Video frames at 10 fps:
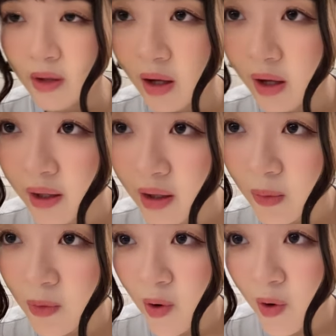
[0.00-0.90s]
Hai
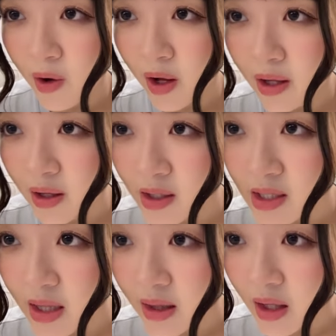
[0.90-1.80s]
Kak Bro, hai Kak
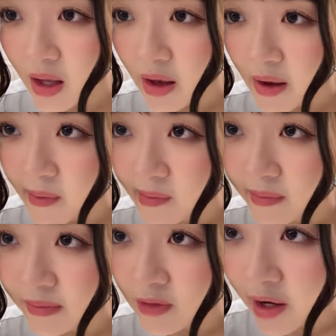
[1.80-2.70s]
Sinti.
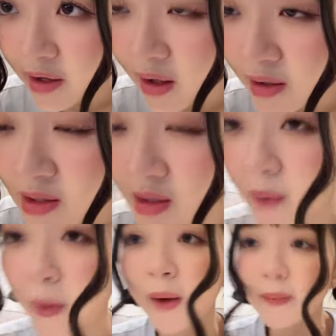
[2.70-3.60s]
Hai Kak Krisna,
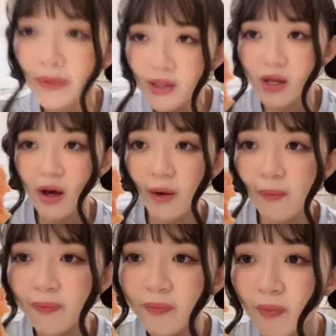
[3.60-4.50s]
makan pizza
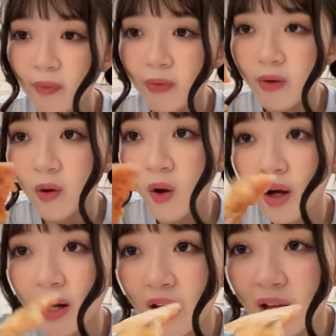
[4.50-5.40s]
oh
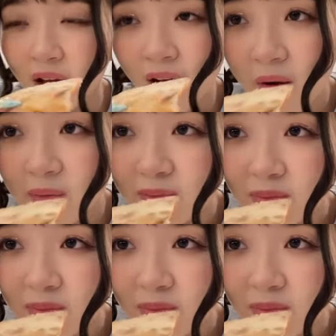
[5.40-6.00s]
nge-lag iya kah